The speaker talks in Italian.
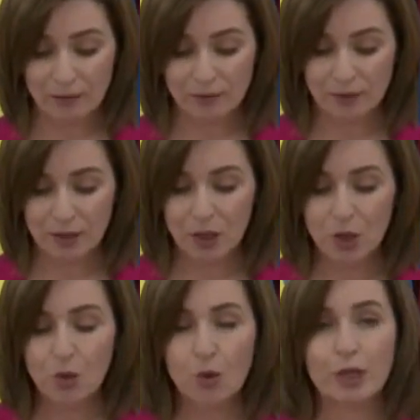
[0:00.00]
Il suo
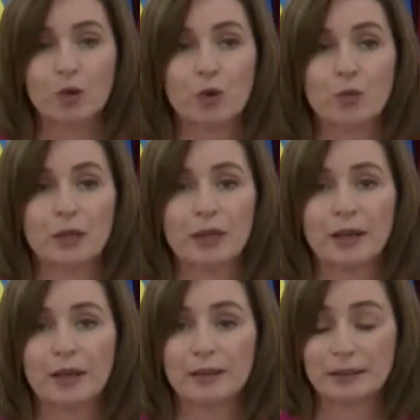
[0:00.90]
predecessore
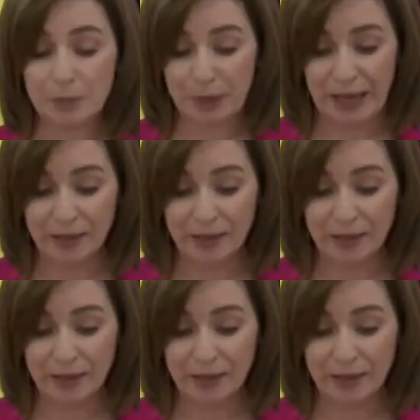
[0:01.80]
Igor Dodon